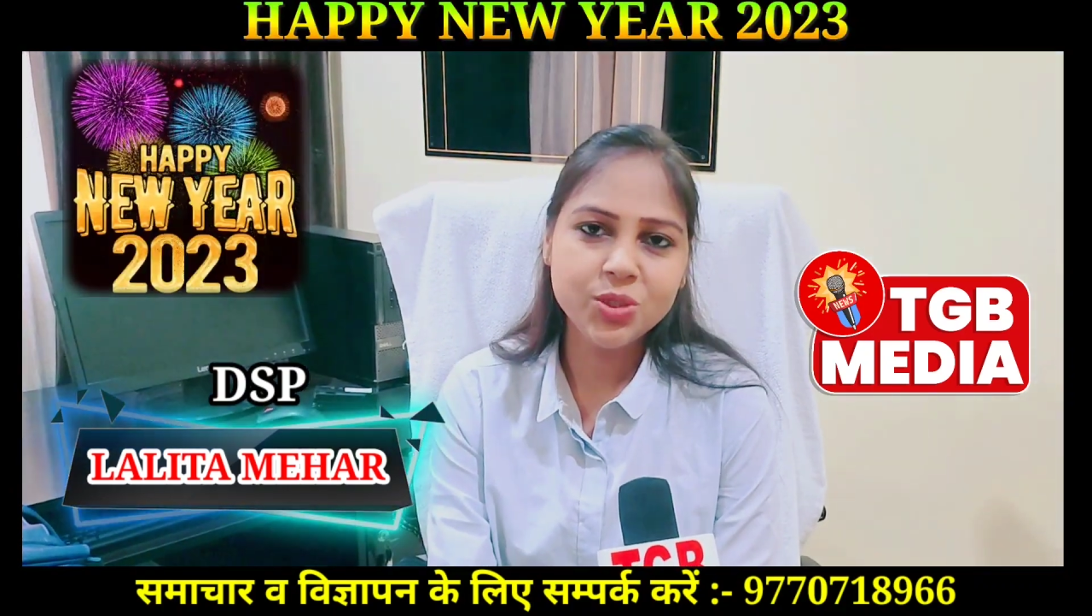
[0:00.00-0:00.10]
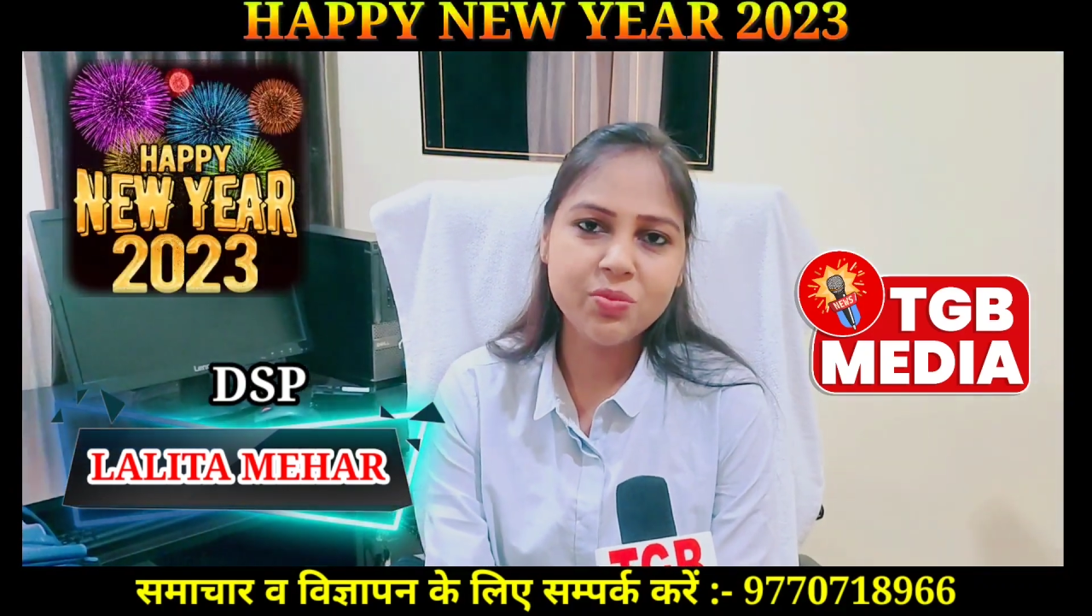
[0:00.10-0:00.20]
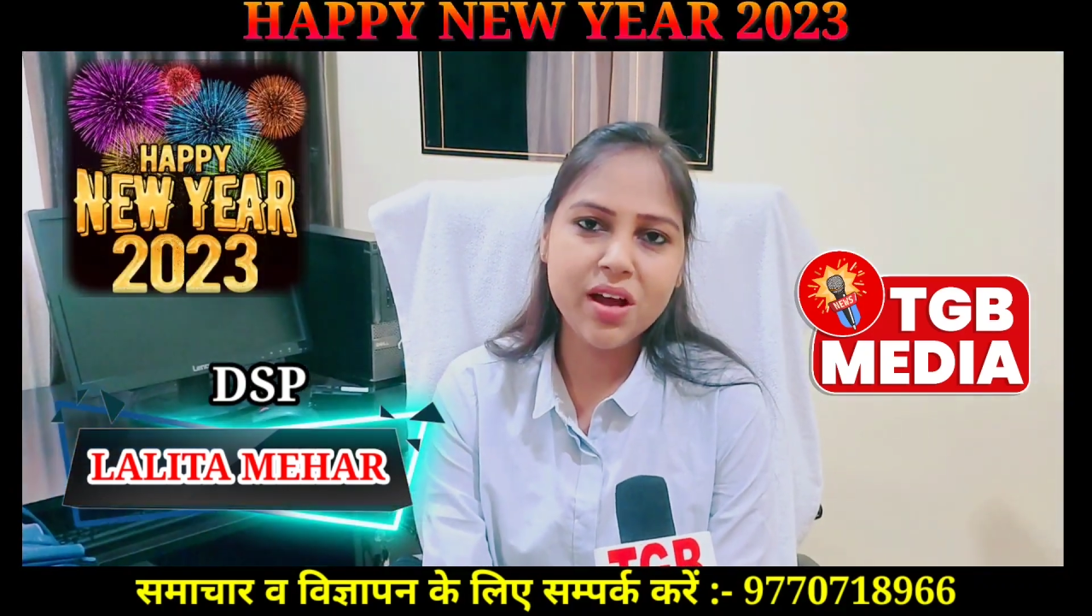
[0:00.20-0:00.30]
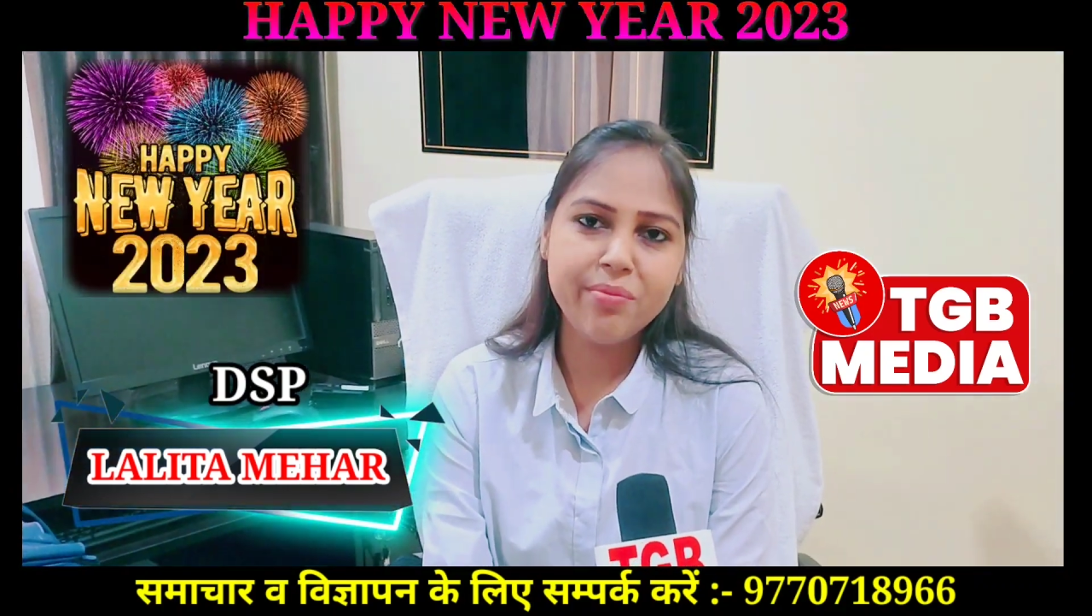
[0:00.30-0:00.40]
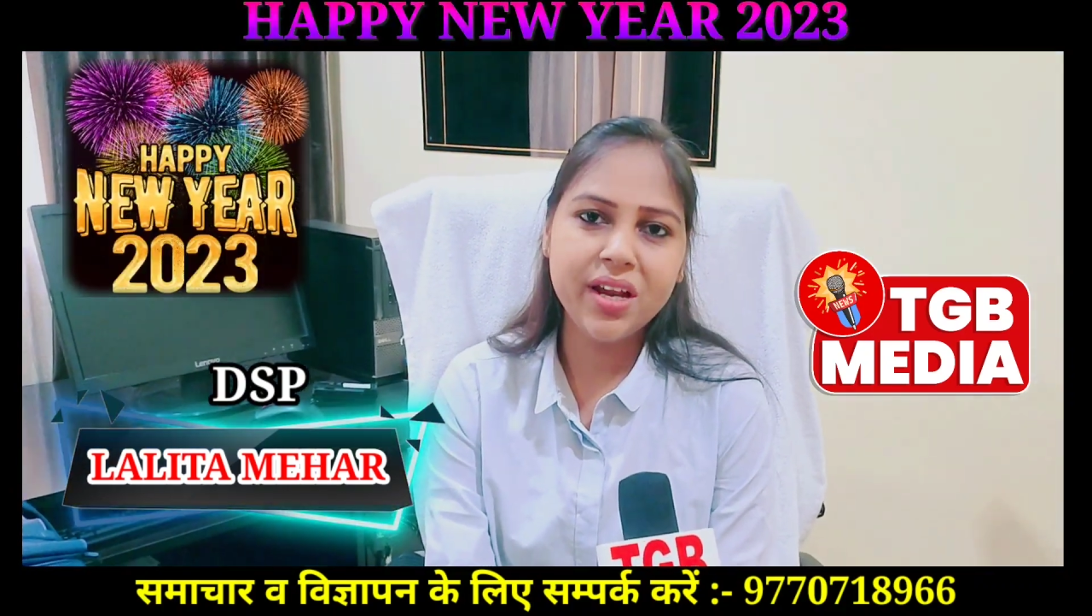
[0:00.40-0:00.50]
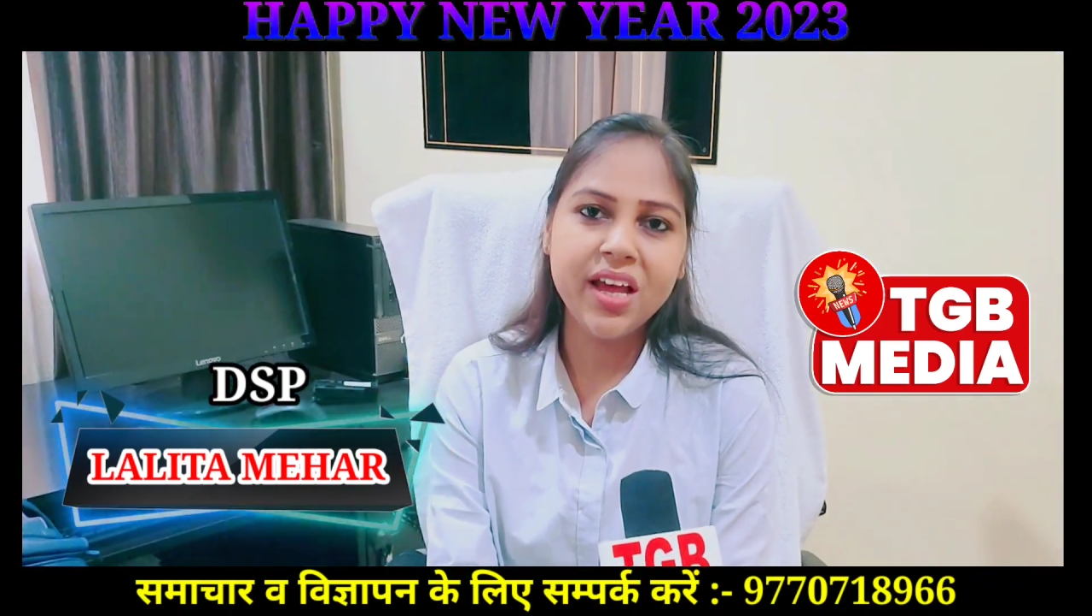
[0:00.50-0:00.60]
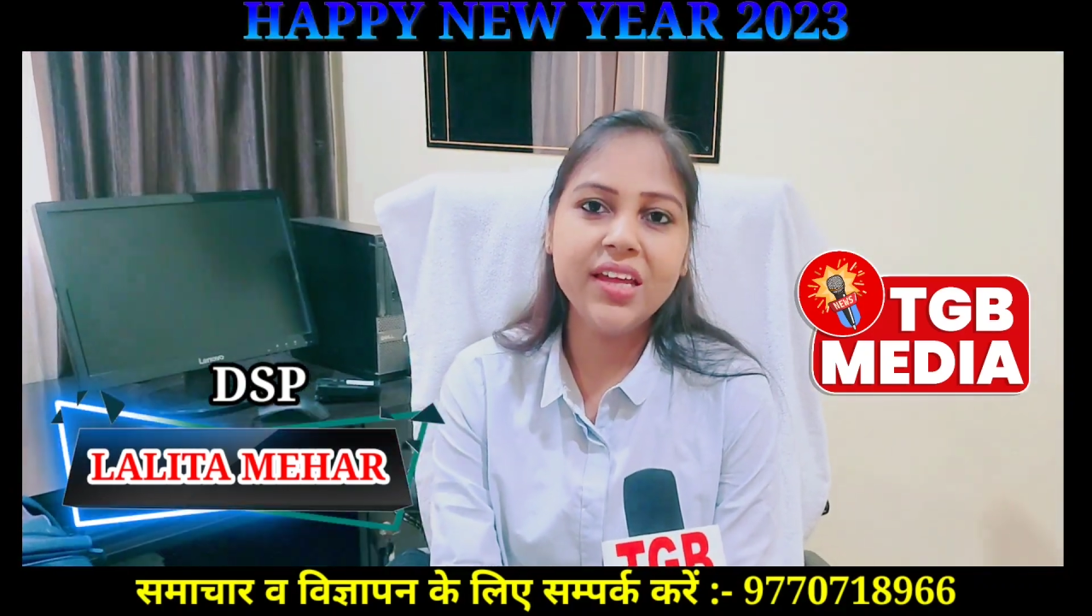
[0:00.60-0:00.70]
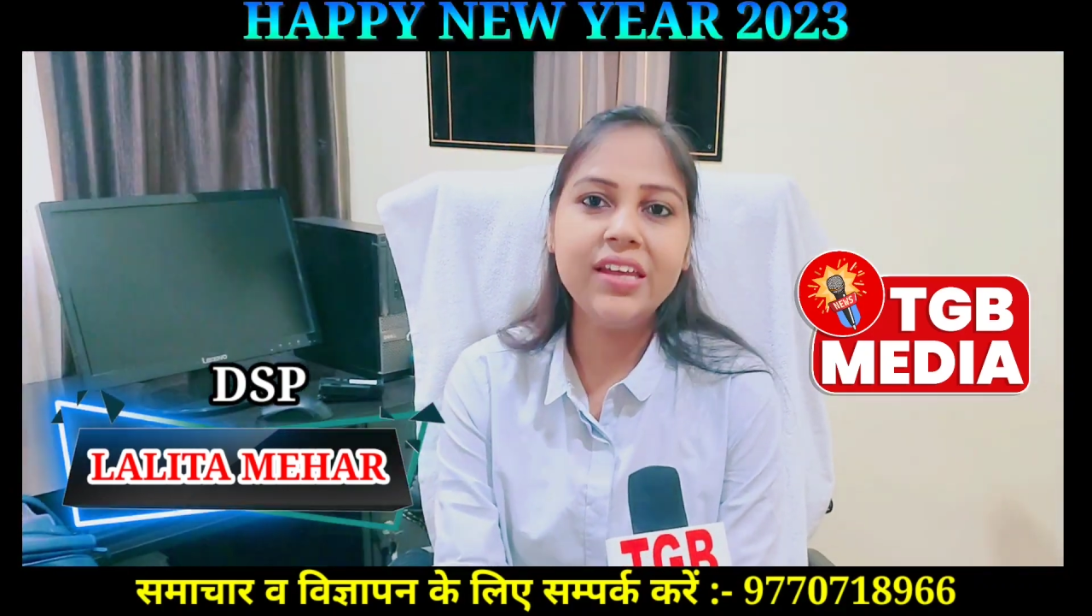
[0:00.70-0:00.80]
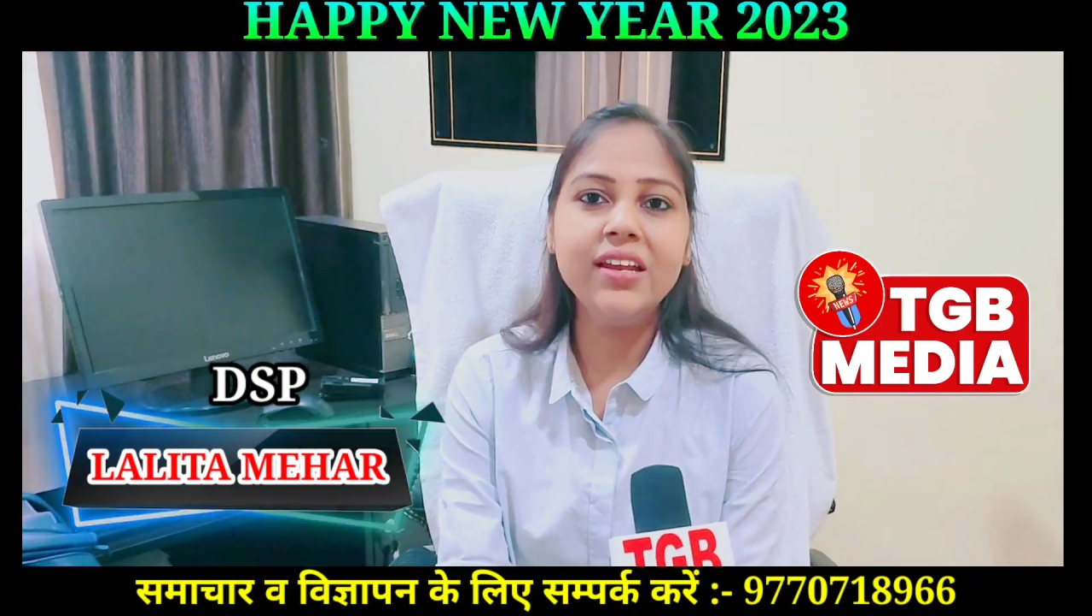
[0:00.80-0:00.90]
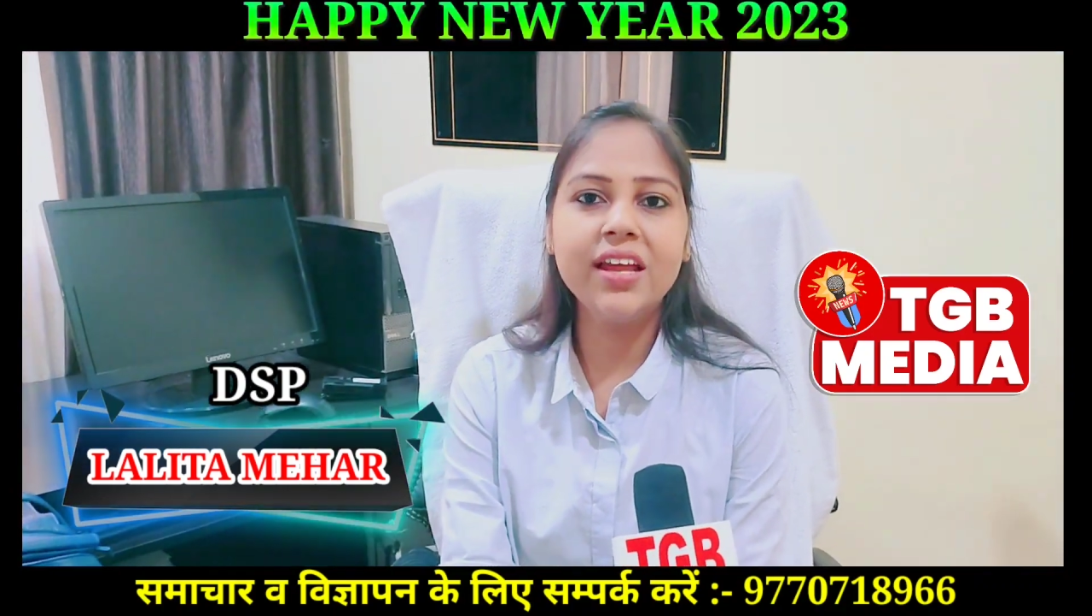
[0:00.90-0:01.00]

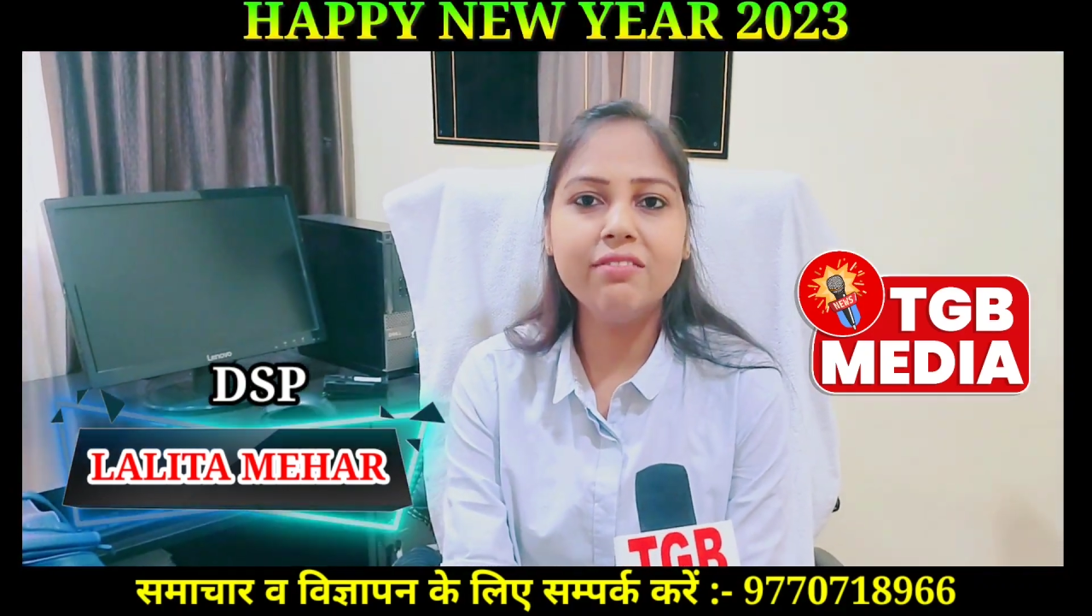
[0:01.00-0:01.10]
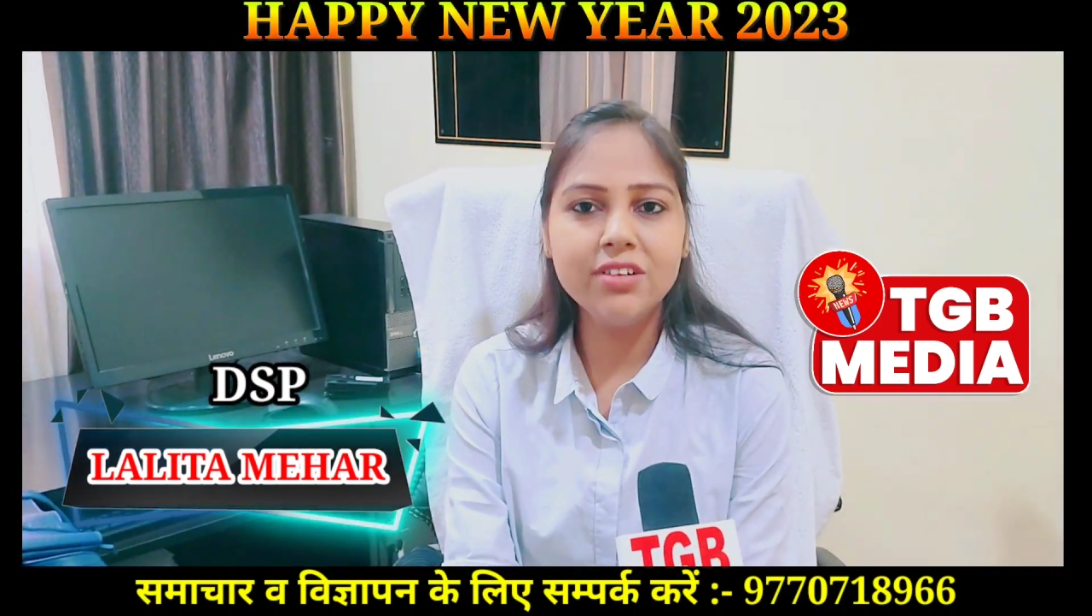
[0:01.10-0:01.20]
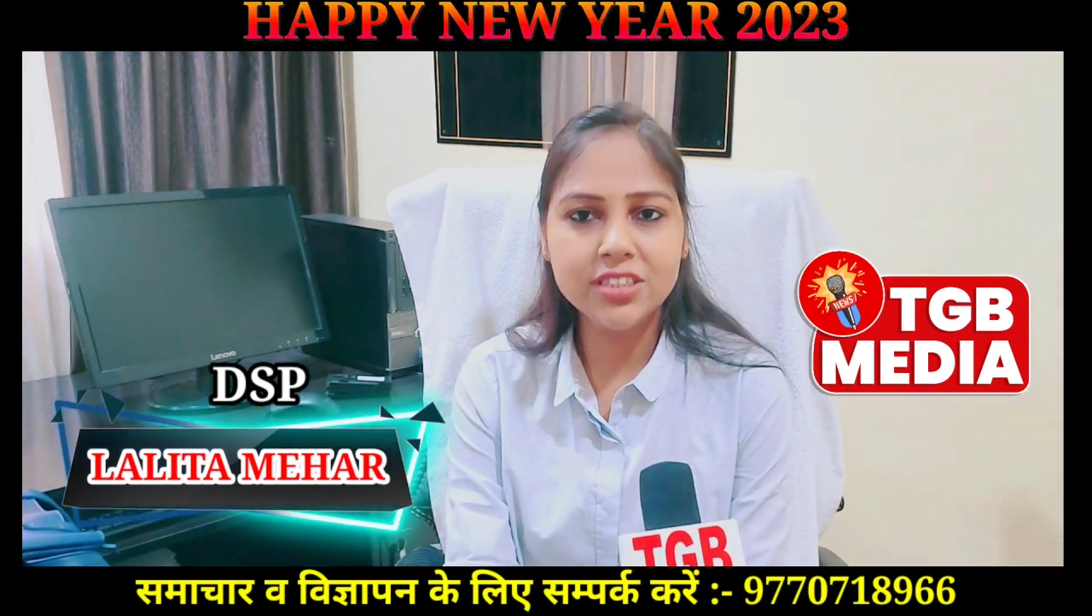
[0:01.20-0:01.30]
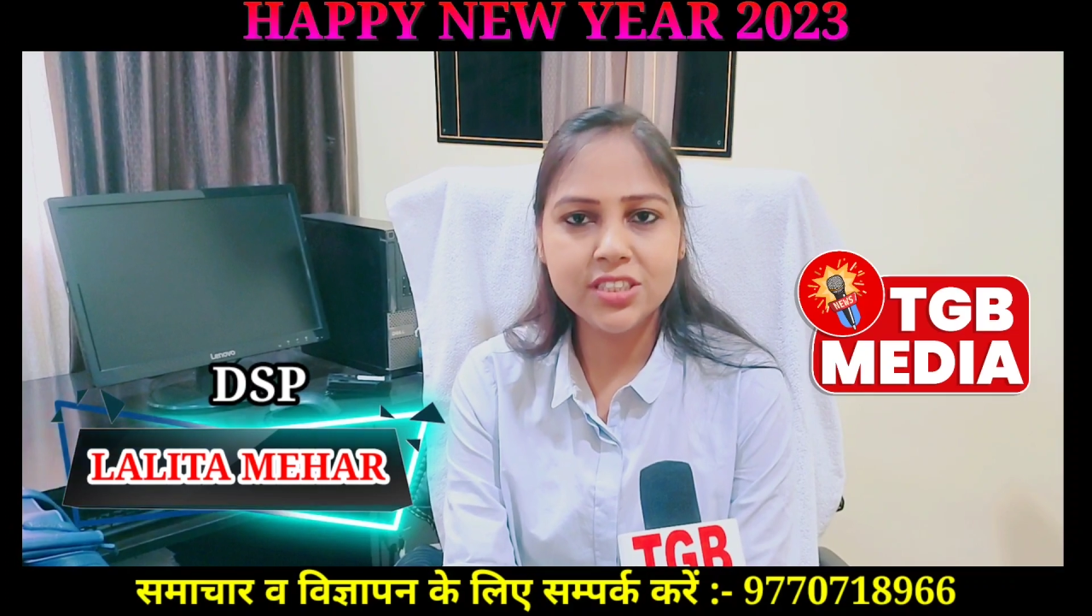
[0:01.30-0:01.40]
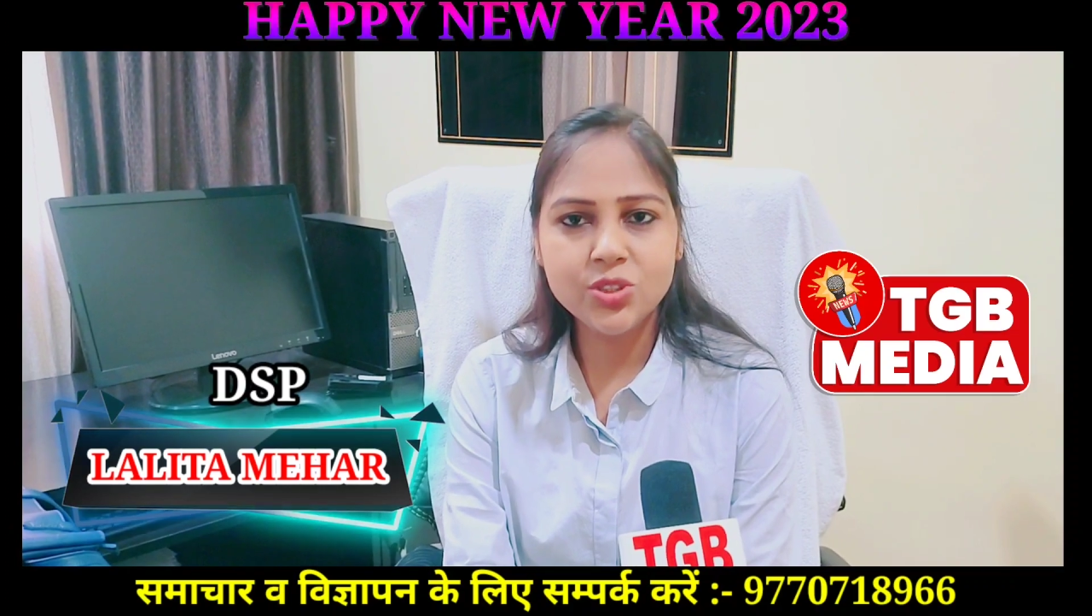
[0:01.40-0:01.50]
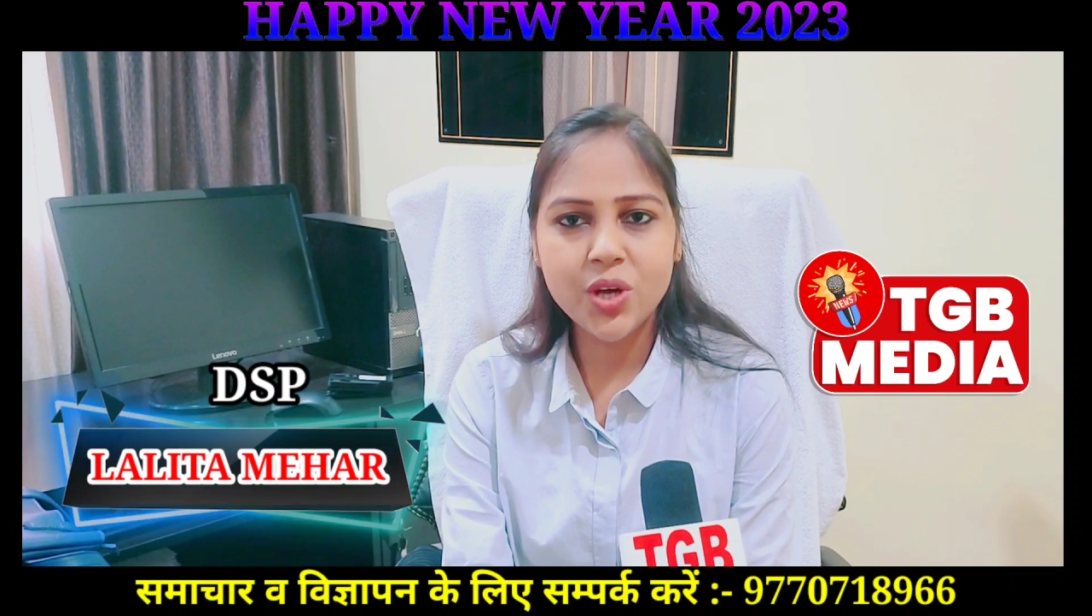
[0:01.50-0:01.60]
शुभकामनाएं ये नए वर्ष